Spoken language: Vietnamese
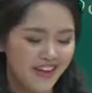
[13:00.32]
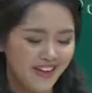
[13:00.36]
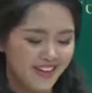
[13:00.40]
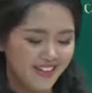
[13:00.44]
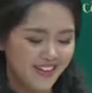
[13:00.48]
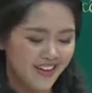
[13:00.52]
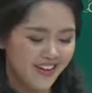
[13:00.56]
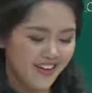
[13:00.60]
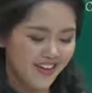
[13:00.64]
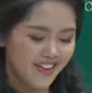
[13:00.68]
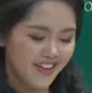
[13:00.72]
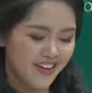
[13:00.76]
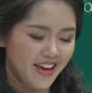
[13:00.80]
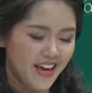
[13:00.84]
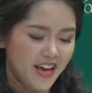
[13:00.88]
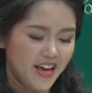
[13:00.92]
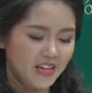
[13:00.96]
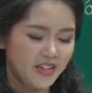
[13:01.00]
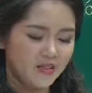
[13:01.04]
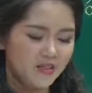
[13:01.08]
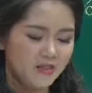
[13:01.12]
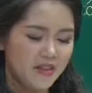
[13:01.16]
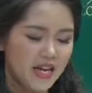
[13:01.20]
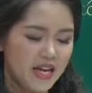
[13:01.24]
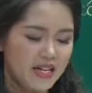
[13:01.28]
rồi
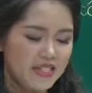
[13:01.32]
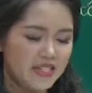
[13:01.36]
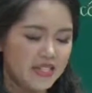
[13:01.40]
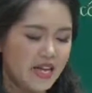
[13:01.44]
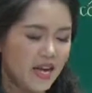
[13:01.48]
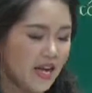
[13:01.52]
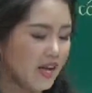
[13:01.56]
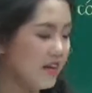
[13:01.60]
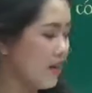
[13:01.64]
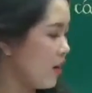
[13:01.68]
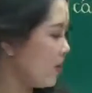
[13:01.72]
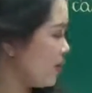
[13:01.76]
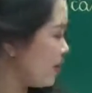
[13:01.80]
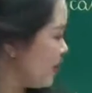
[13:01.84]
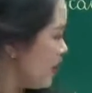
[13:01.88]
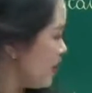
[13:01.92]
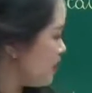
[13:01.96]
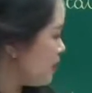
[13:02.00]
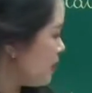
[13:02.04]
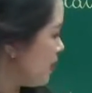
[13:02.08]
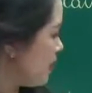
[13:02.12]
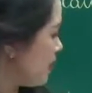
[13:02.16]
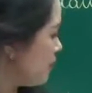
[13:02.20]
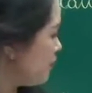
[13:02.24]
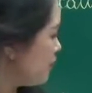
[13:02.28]
chúng ta sẽ nói tiếp
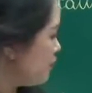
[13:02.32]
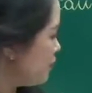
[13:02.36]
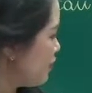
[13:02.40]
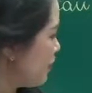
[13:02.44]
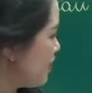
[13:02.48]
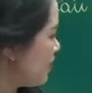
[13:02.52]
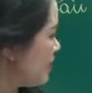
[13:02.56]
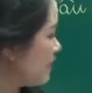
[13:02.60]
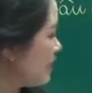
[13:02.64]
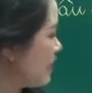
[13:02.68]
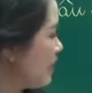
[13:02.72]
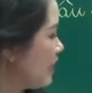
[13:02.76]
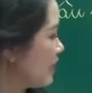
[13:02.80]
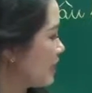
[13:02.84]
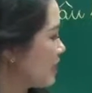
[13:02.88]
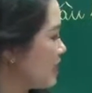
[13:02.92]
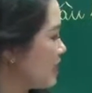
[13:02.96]
đến phần à,